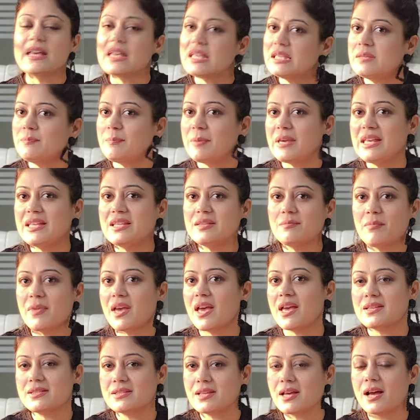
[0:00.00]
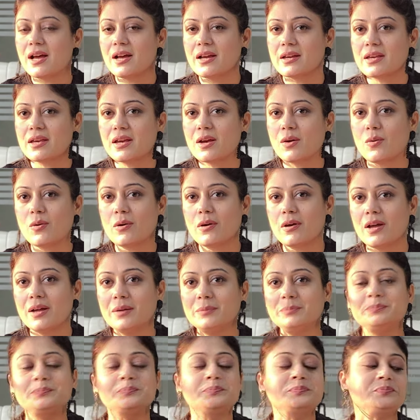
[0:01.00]
इस पीस में ऐसा आ गया
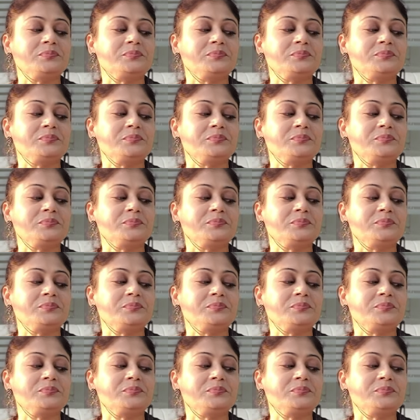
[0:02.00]
होगा